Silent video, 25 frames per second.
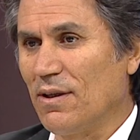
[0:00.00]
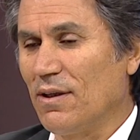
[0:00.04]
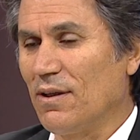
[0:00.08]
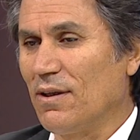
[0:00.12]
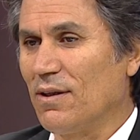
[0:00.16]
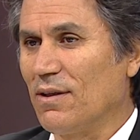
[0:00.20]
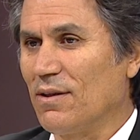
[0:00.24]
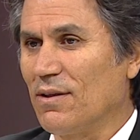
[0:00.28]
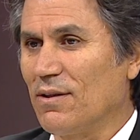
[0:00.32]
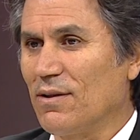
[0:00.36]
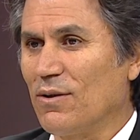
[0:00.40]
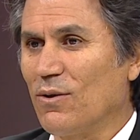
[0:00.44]

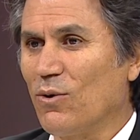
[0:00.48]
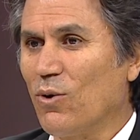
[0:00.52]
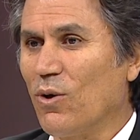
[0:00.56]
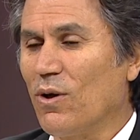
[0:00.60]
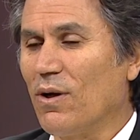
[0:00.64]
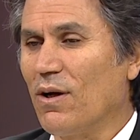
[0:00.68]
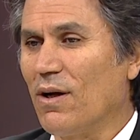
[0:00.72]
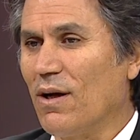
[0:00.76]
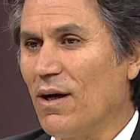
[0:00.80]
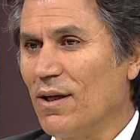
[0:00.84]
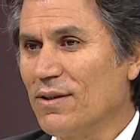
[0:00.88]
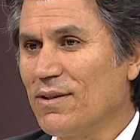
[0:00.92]
e,
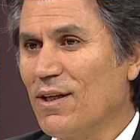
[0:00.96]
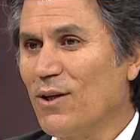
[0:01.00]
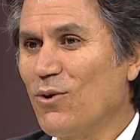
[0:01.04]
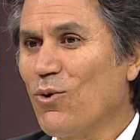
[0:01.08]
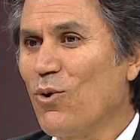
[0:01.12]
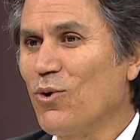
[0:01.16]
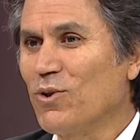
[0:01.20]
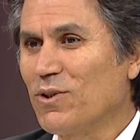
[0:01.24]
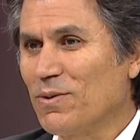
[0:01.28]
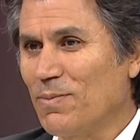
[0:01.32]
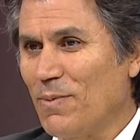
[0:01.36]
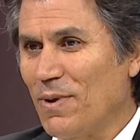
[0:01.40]
Adana
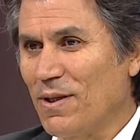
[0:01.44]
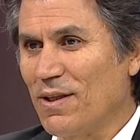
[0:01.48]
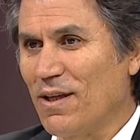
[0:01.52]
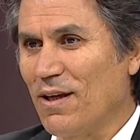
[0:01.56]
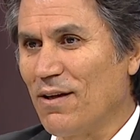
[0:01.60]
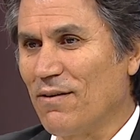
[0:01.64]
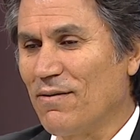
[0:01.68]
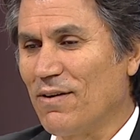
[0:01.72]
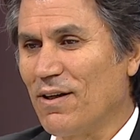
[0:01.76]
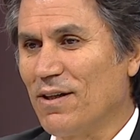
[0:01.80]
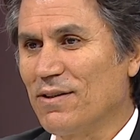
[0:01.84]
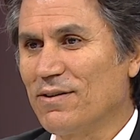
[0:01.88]

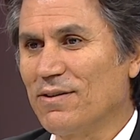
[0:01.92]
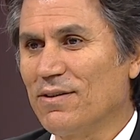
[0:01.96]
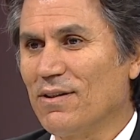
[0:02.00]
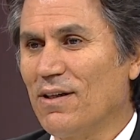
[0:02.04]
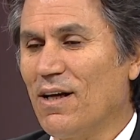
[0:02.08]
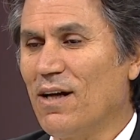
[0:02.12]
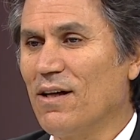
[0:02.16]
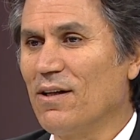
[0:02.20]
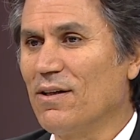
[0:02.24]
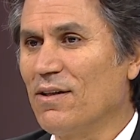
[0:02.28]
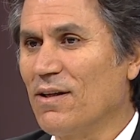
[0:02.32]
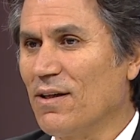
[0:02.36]
Osmaniye var,
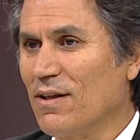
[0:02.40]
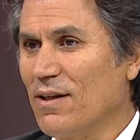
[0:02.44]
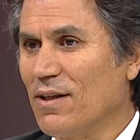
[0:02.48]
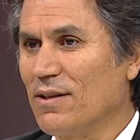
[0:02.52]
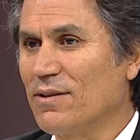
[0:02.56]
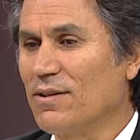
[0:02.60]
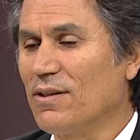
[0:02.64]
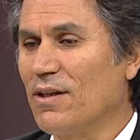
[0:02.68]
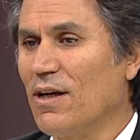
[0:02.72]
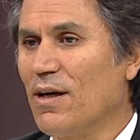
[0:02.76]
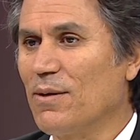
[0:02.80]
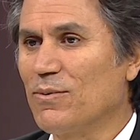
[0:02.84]
Ankara,
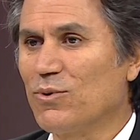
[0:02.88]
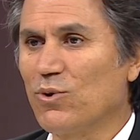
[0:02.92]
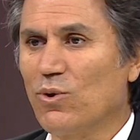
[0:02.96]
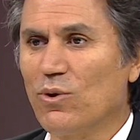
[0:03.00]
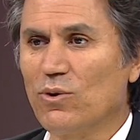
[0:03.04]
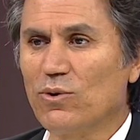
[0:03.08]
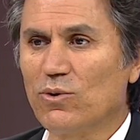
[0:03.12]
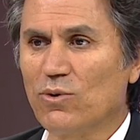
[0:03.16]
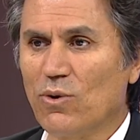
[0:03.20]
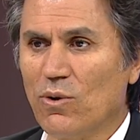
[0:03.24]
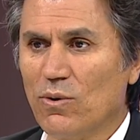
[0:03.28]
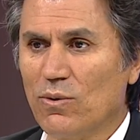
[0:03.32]

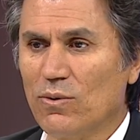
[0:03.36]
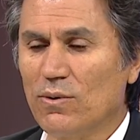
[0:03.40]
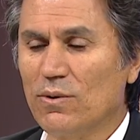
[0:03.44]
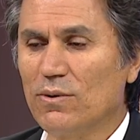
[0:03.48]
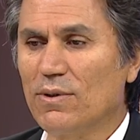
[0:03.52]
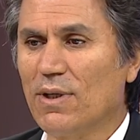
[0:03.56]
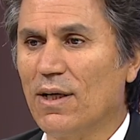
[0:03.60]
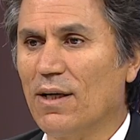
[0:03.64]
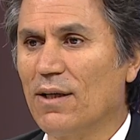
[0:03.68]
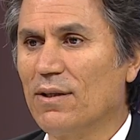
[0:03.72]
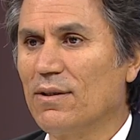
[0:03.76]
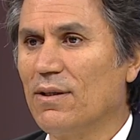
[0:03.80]
Trabzon,
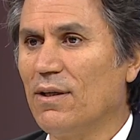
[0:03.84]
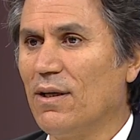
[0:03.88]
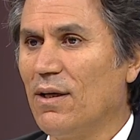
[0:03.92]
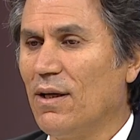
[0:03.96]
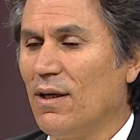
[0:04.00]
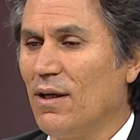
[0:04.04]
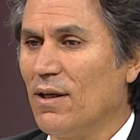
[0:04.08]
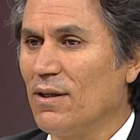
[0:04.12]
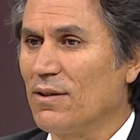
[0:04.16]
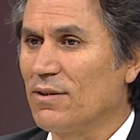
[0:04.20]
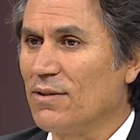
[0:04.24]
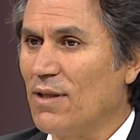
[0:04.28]
Zonguldak,
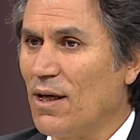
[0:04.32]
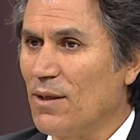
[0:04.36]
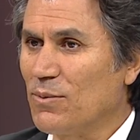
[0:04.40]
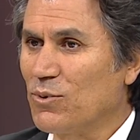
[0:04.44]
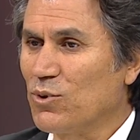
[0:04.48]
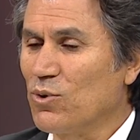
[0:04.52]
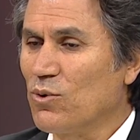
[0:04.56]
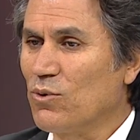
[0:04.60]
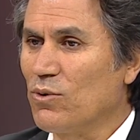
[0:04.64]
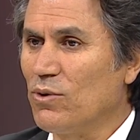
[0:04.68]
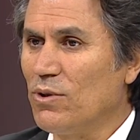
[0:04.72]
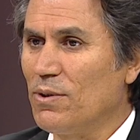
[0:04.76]

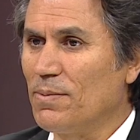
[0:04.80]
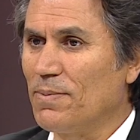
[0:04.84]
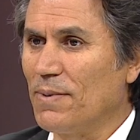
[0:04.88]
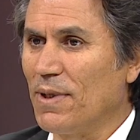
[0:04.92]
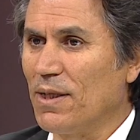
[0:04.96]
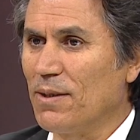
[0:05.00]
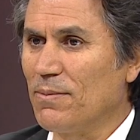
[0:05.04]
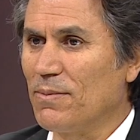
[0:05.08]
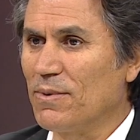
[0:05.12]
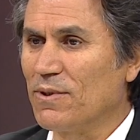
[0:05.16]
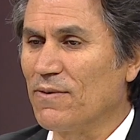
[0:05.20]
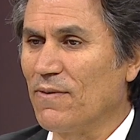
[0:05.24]
Samsun
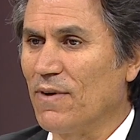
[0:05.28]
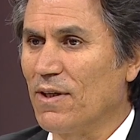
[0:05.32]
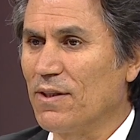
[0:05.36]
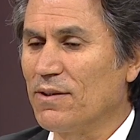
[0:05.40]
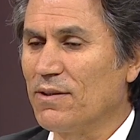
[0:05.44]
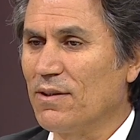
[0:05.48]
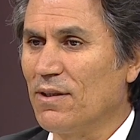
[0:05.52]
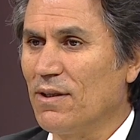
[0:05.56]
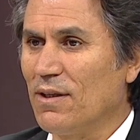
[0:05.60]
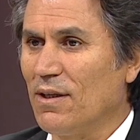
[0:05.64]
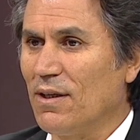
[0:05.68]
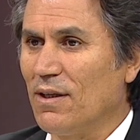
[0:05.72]
kulüplerimiz
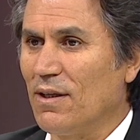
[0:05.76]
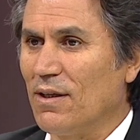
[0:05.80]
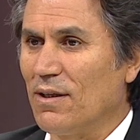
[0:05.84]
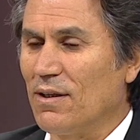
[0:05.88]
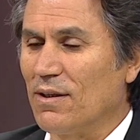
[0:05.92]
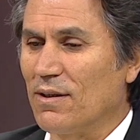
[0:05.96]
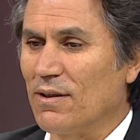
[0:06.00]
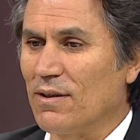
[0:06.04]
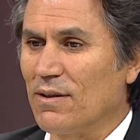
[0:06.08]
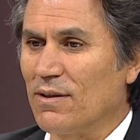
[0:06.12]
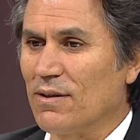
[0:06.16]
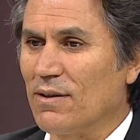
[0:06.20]
var.
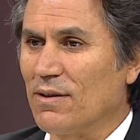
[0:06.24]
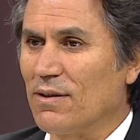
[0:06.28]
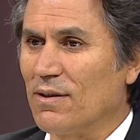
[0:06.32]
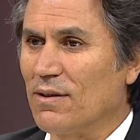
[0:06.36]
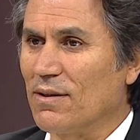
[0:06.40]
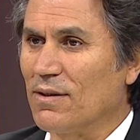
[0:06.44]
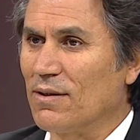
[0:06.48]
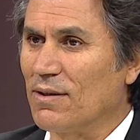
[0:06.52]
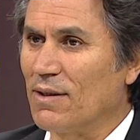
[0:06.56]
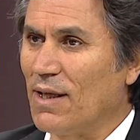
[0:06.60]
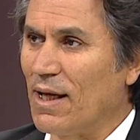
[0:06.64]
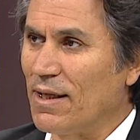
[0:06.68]
E,
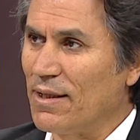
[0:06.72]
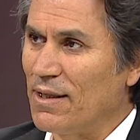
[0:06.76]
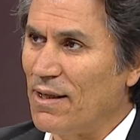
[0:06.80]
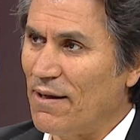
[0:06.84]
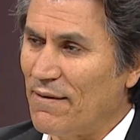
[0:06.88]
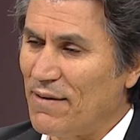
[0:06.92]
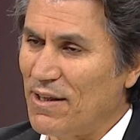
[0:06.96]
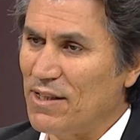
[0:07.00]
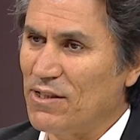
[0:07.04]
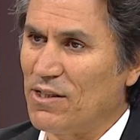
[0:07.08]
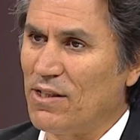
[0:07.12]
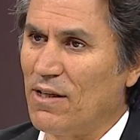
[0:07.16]
yani
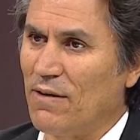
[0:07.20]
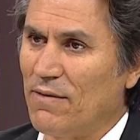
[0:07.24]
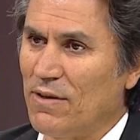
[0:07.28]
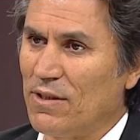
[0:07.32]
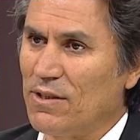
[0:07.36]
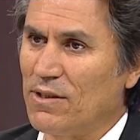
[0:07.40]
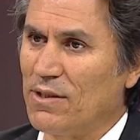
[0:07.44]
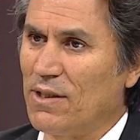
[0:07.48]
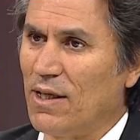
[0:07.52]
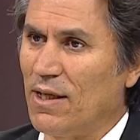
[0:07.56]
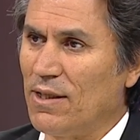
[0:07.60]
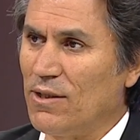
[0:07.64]
yavaş
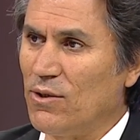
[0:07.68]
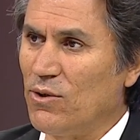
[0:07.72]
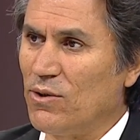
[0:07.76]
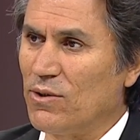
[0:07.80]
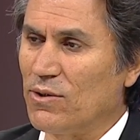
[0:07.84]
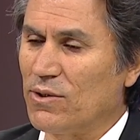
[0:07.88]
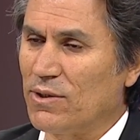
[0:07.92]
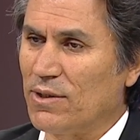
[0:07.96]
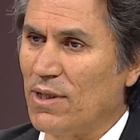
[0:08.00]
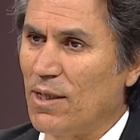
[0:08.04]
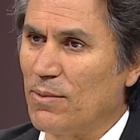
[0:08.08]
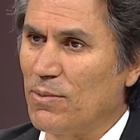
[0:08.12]
yavaş
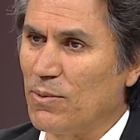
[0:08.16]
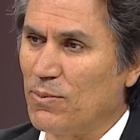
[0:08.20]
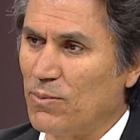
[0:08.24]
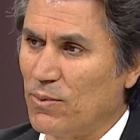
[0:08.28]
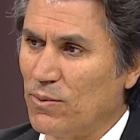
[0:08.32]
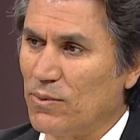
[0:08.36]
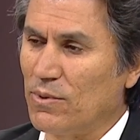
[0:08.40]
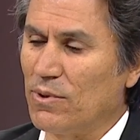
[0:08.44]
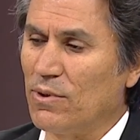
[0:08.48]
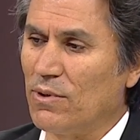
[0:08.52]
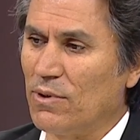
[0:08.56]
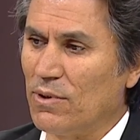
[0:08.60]
yaylıyoruz. Tabii
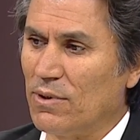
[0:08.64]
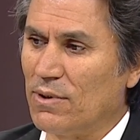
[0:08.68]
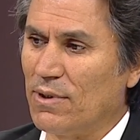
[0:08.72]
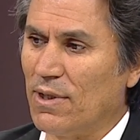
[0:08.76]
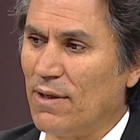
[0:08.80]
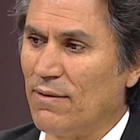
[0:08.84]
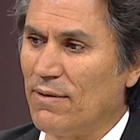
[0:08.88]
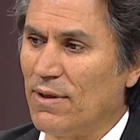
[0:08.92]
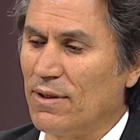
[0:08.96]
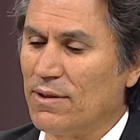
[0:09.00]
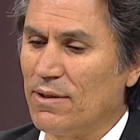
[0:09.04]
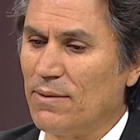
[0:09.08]
bu
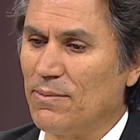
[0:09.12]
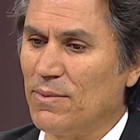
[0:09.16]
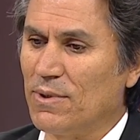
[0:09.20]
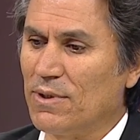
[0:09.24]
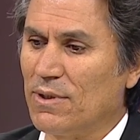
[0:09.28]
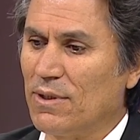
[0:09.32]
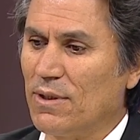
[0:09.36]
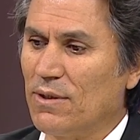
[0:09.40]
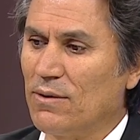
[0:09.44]
devletimizin,